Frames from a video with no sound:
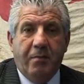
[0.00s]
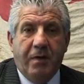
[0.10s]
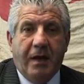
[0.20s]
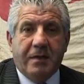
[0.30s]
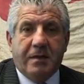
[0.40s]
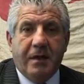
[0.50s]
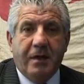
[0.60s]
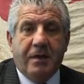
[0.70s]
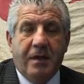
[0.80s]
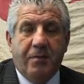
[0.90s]
biraz
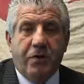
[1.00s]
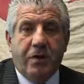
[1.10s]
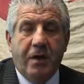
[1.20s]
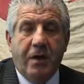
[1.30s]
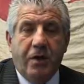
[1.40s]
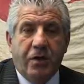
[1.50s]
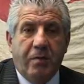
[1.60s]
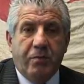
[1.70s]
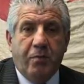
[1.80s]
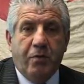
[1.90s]
ezilmiş.
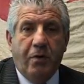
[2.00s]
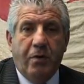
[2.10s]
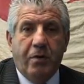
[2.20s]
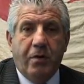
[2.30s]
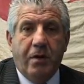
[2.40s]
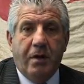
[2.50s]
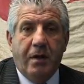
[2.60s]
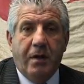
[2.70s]
Şimdi bunu e,